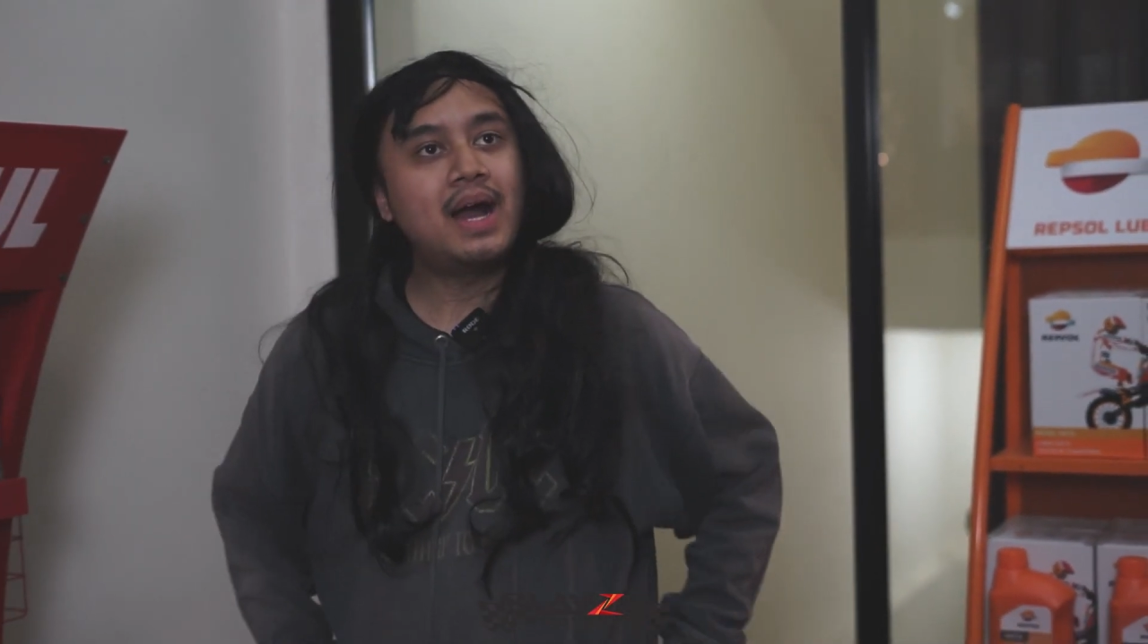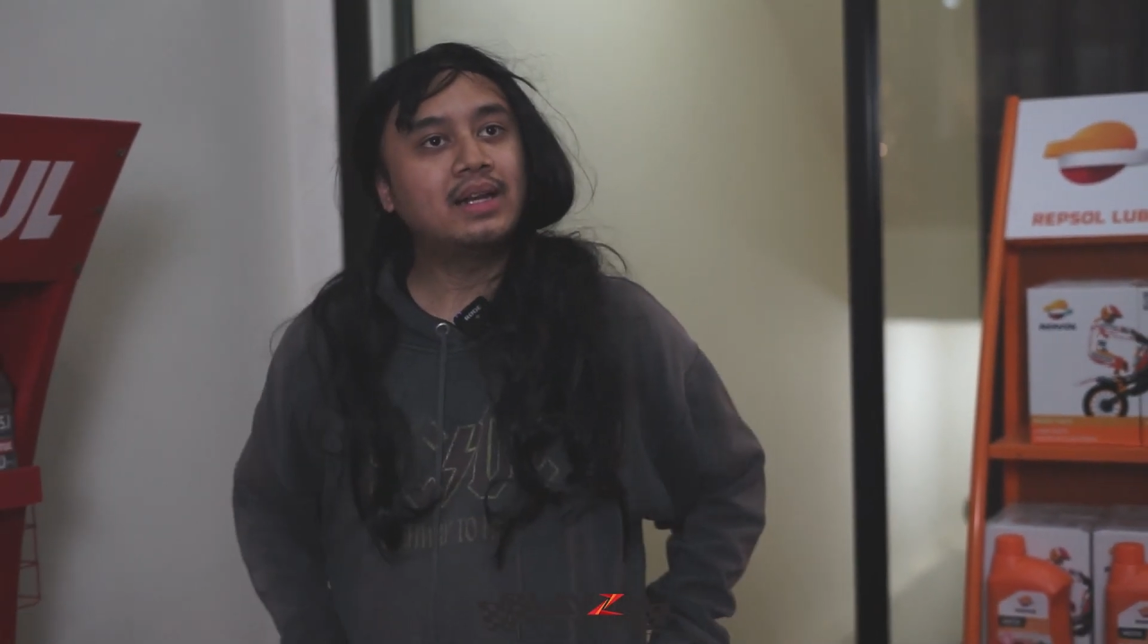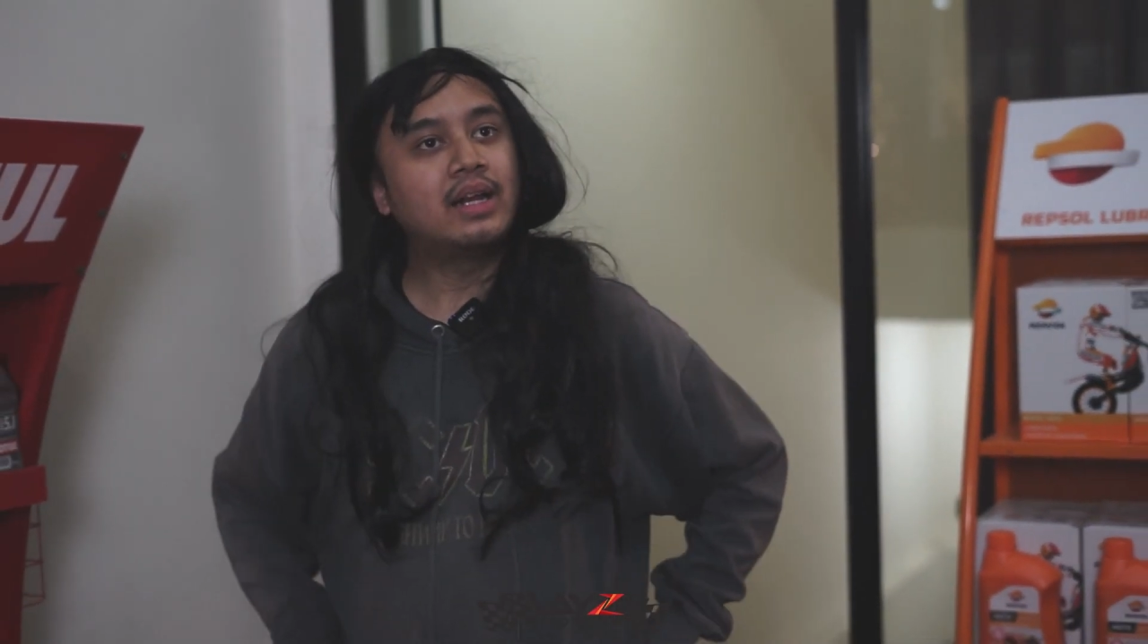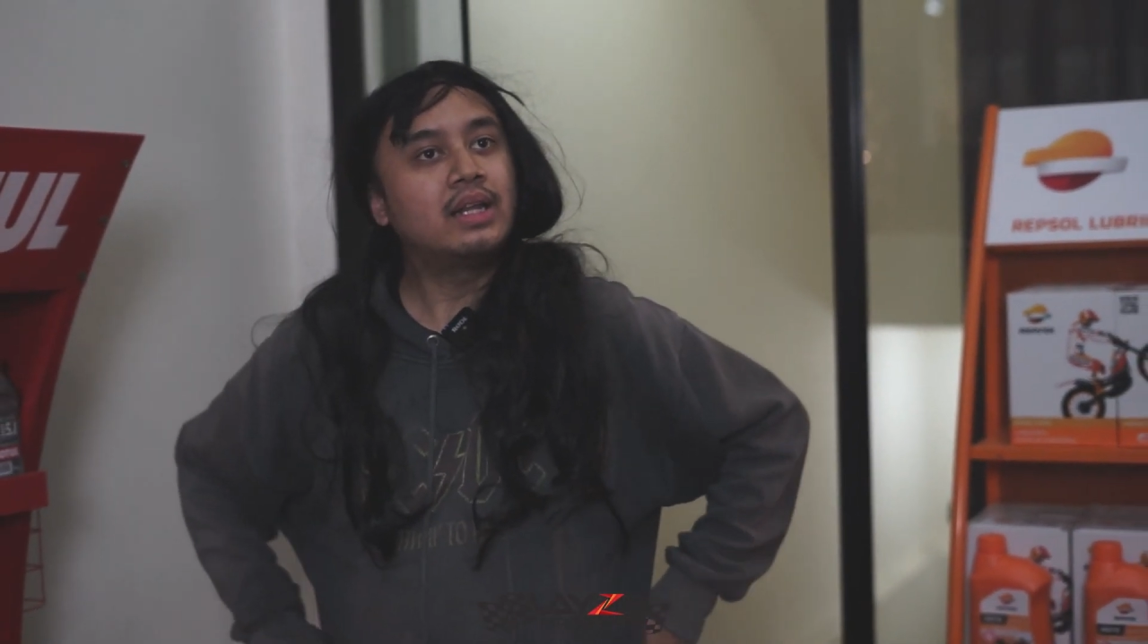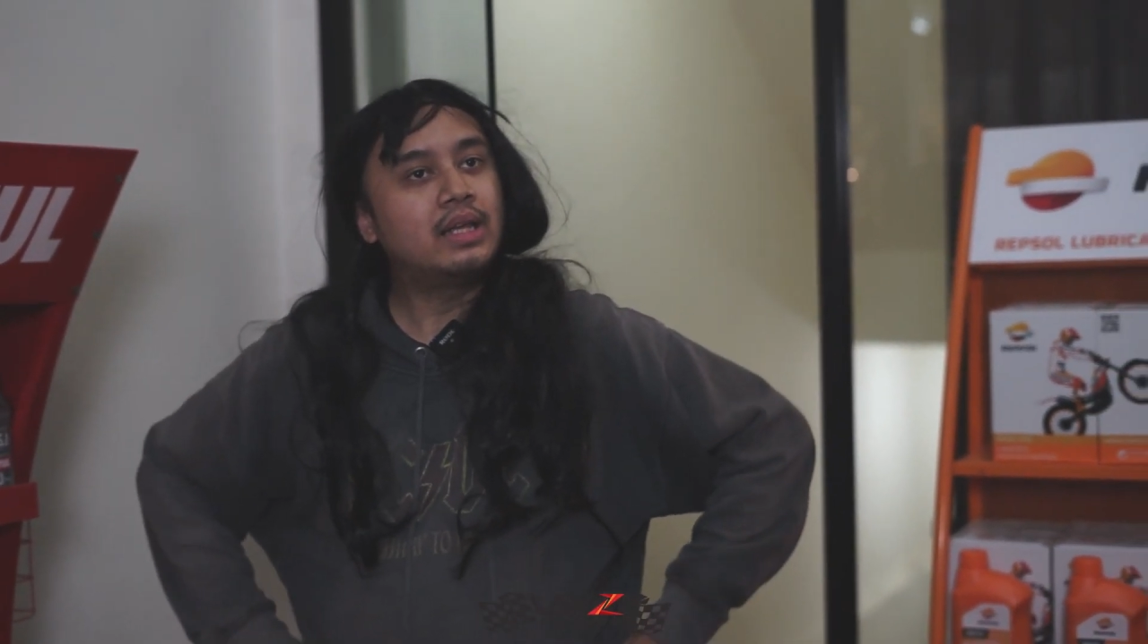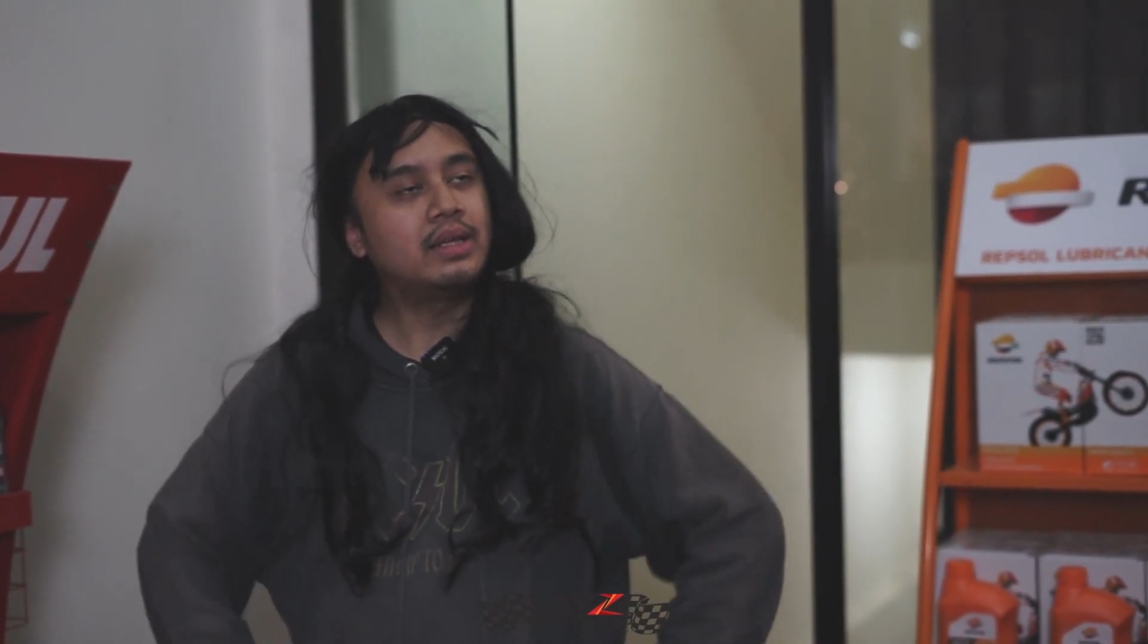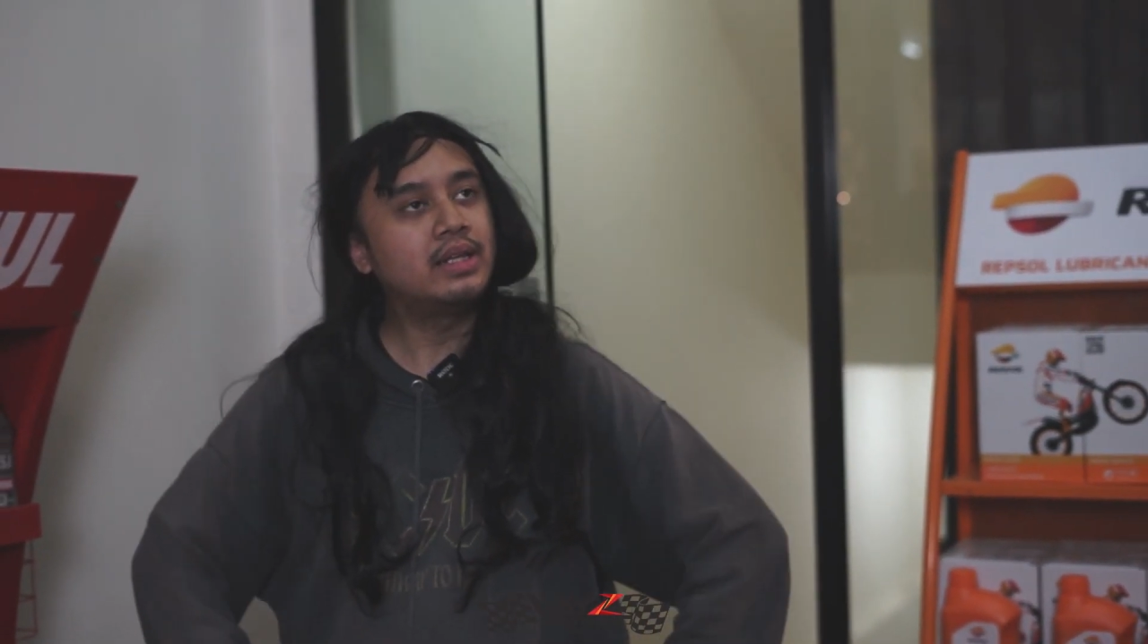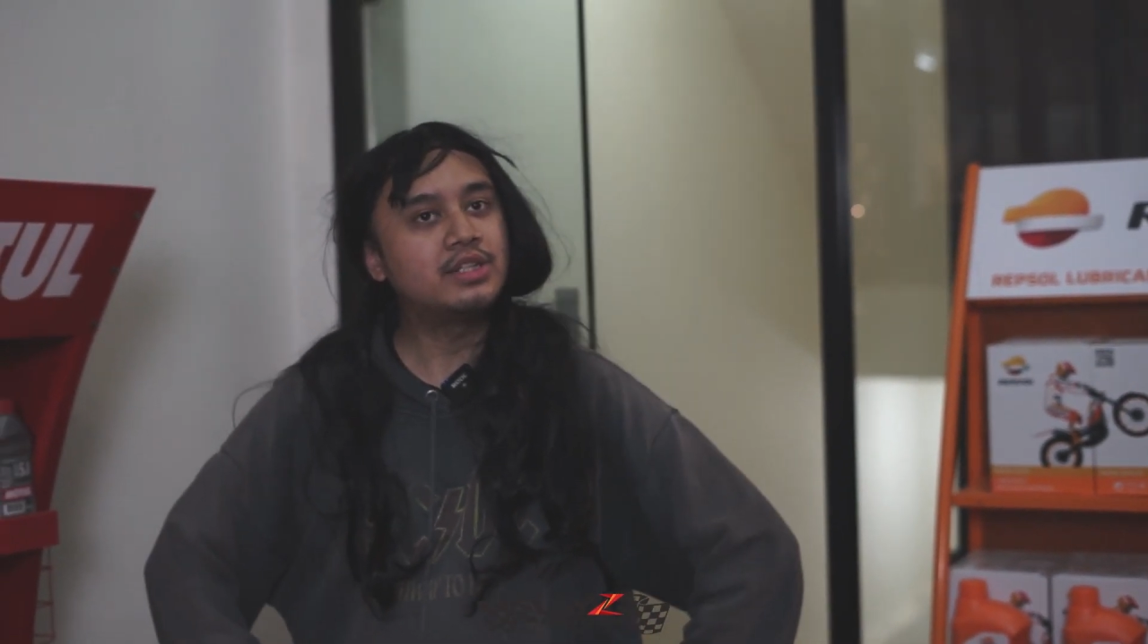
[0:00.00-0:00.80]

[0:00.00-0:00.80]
Mana nih